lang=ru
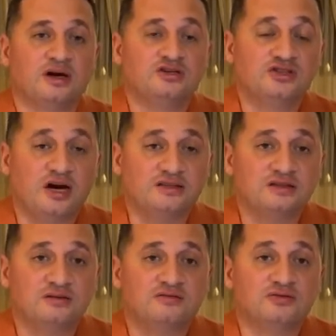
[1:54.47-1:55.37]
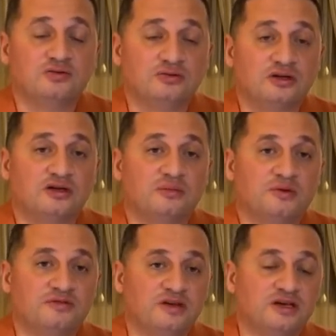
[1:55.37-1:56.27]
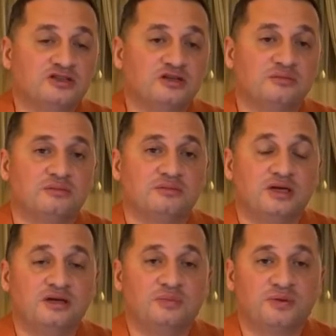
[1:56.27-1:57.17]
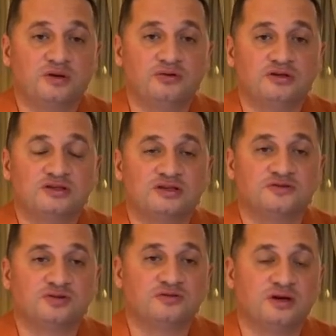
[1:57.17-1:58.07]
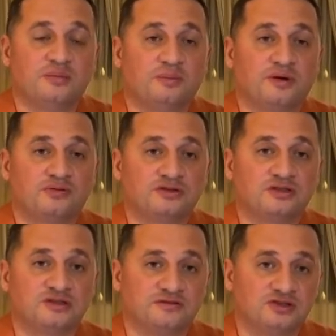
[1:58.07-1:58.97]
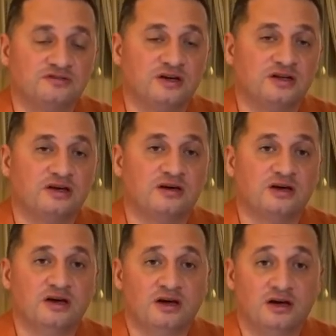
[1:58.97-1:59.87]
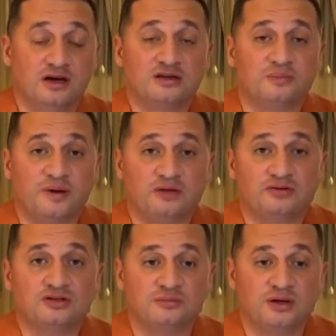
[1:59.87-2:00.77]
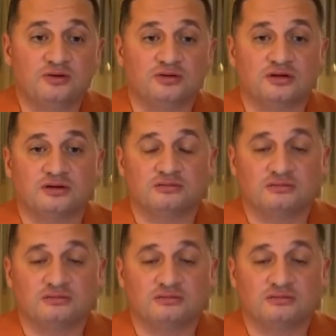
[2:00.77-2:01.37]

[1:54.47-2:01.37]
счастьем внутренним и внешним. Мне не приходится все время бороться за выживание. Это полет самолета.